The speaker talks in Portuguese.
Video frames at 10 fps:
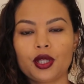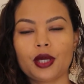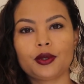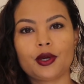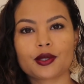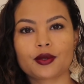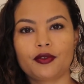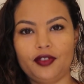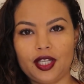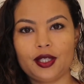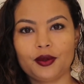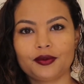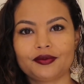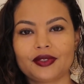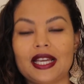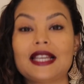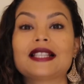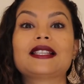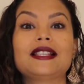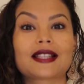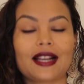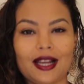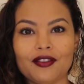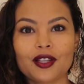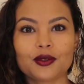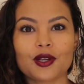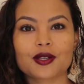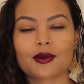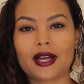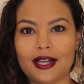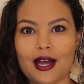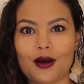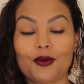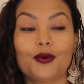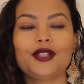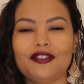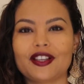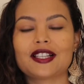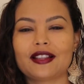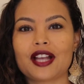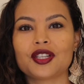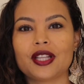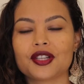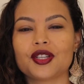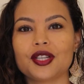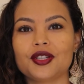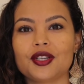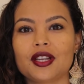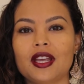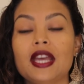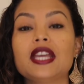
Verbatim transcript: o nosso vídeo, se inscreva no nosso canal Universidade da Gente